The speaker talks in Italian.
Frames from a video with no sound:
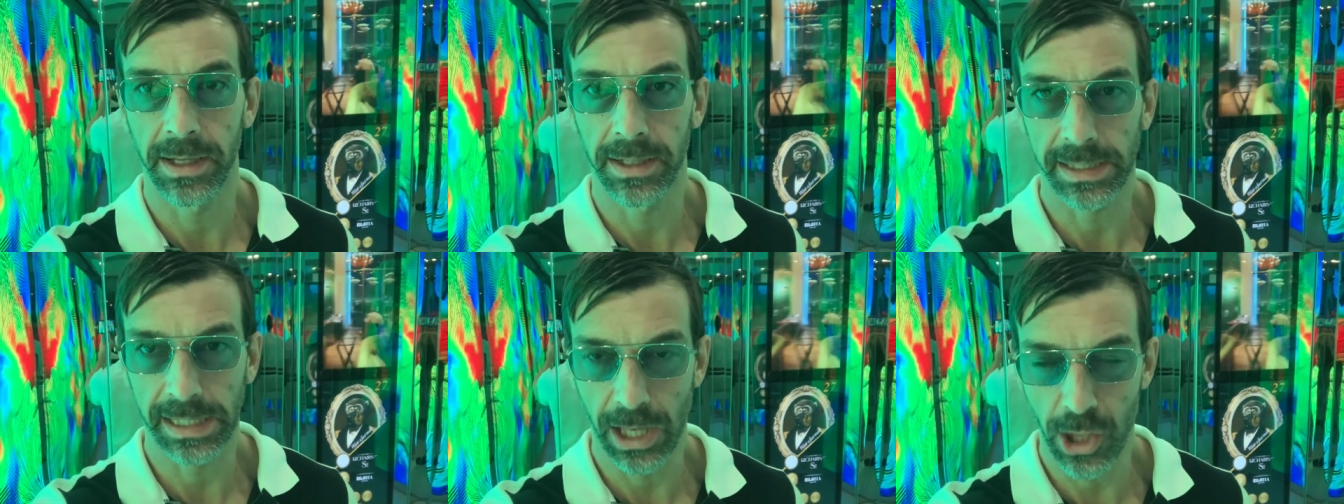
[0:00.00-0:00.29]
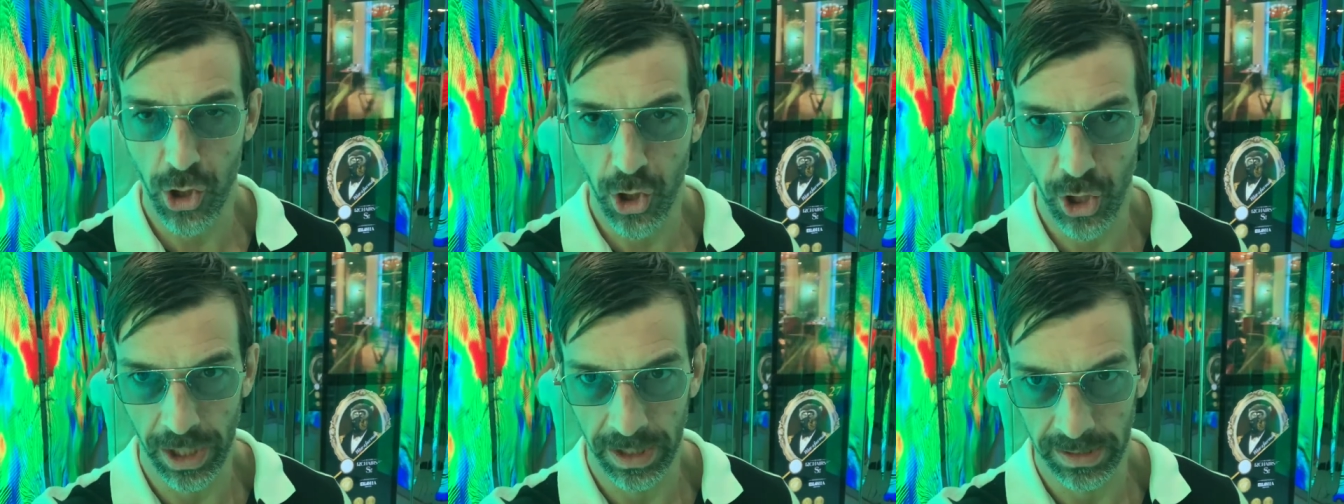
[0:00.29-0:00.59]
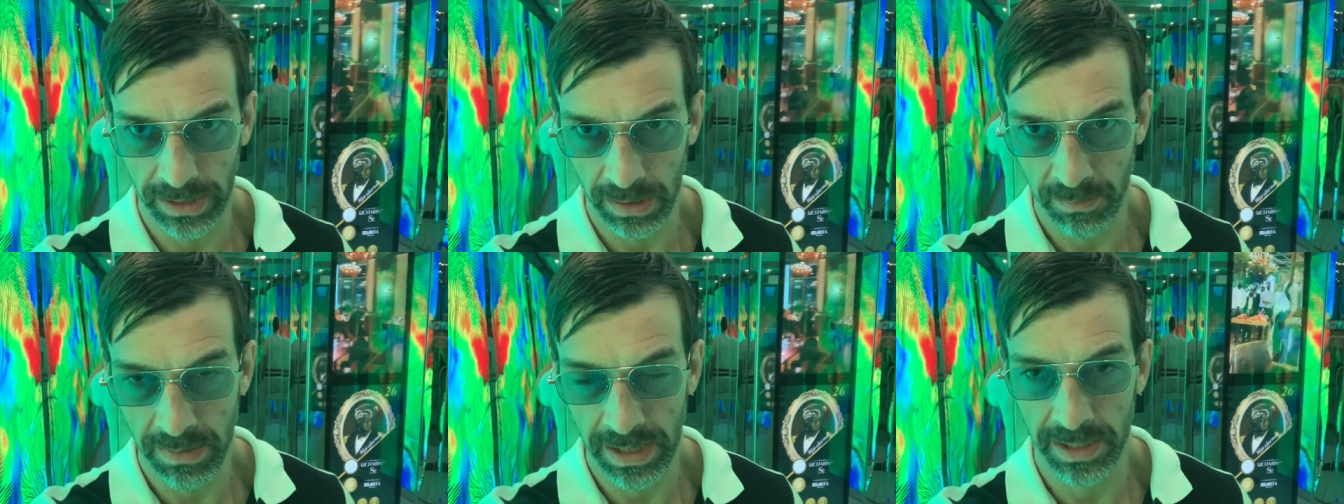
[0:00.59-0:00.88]

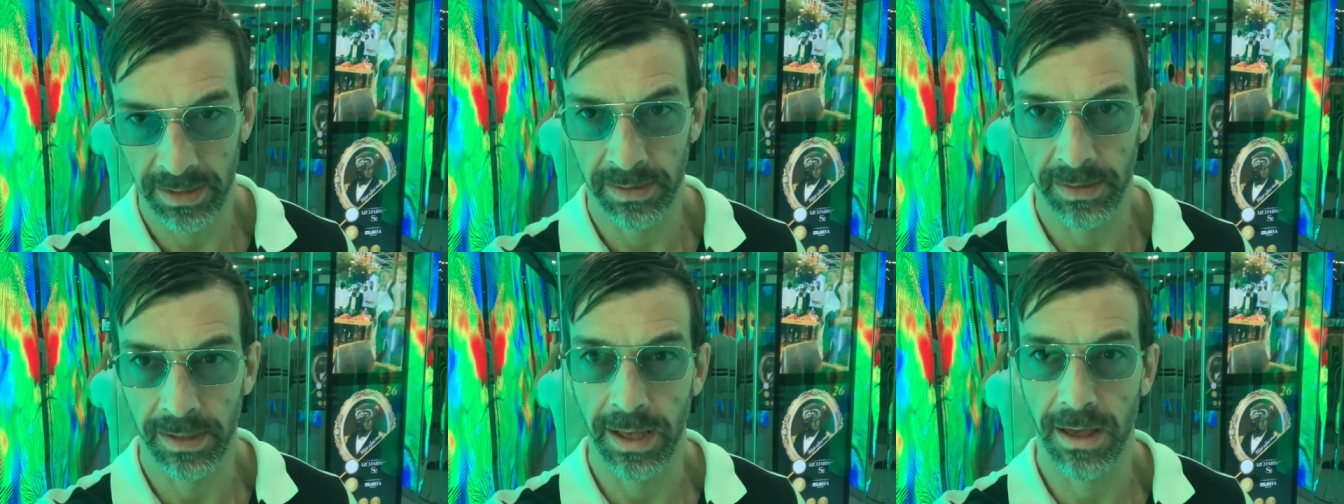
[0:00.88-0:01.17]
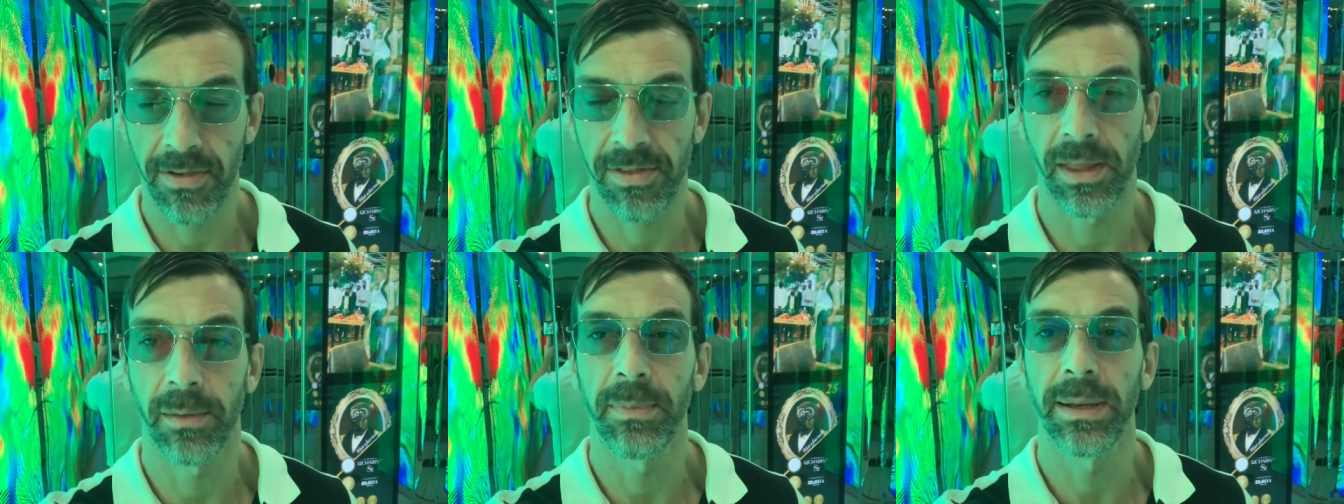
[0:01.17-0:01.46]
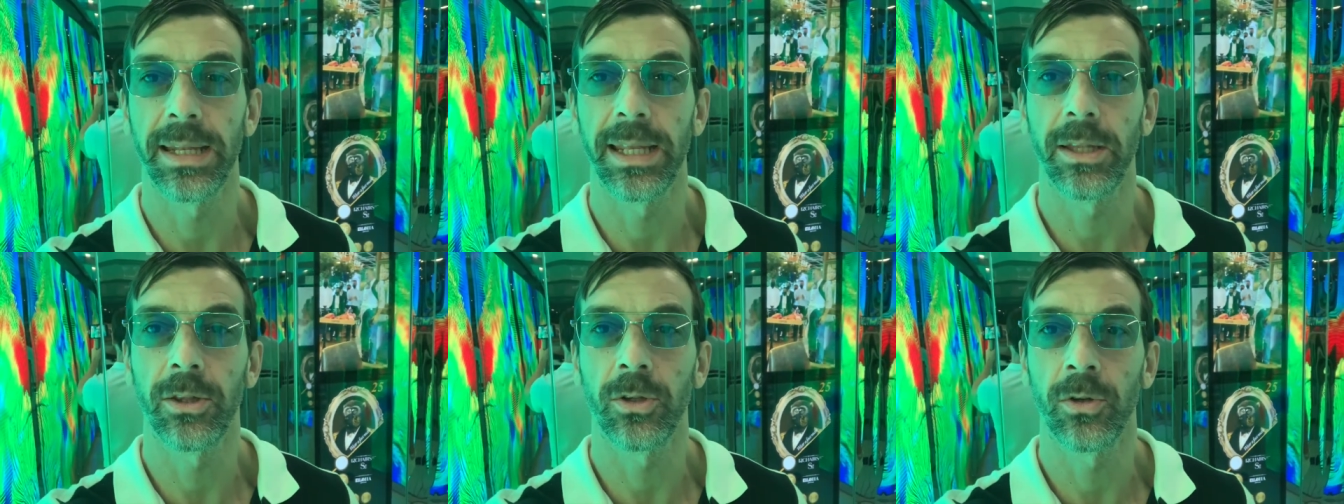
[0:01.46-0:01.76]
recentemente ha
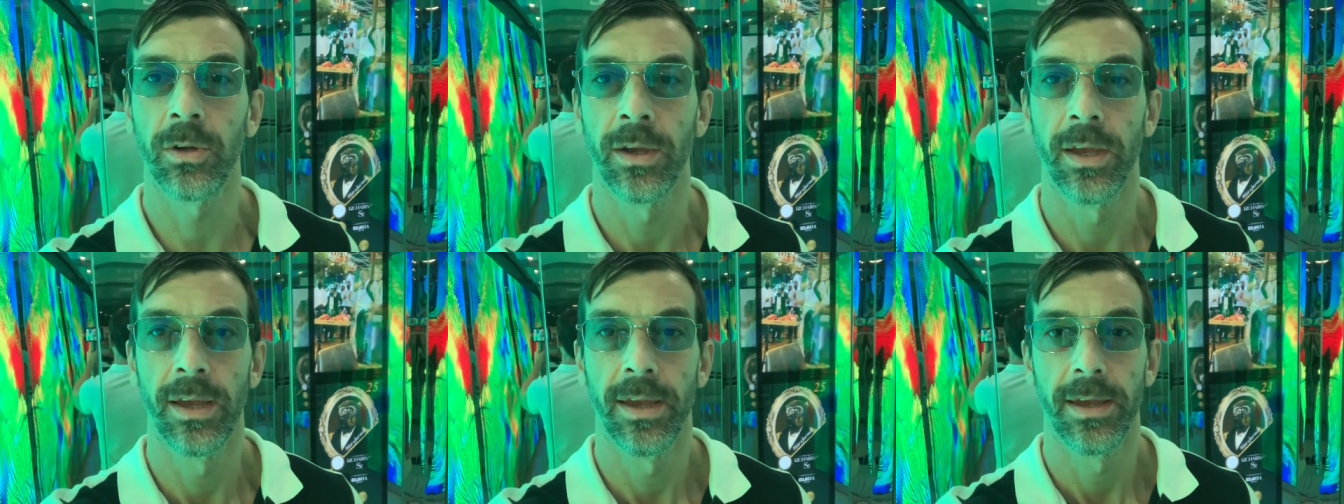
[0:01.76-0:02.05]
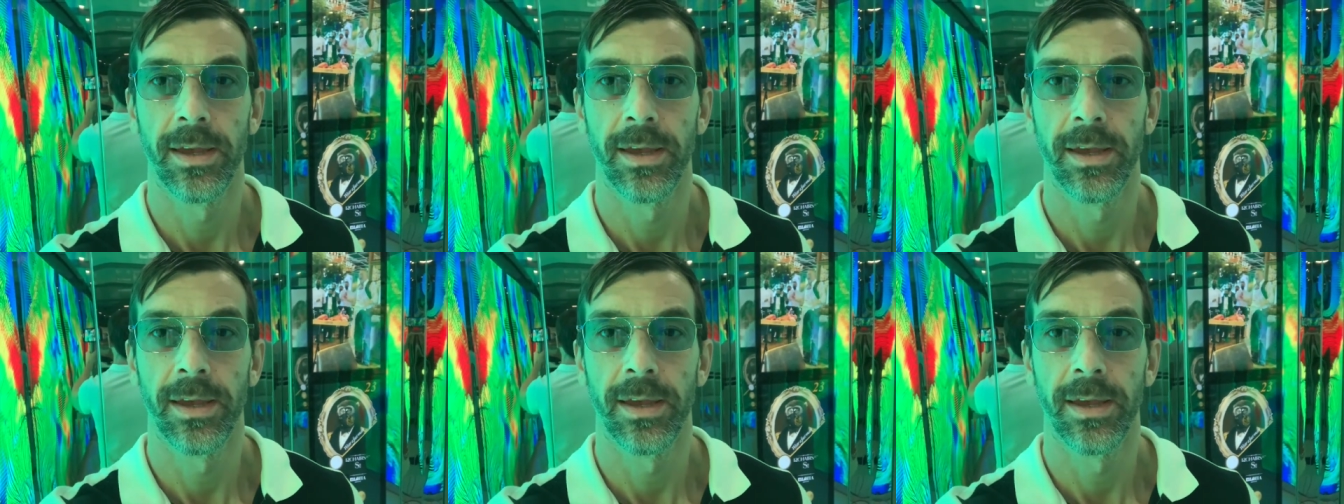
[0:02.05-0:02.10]
stabilito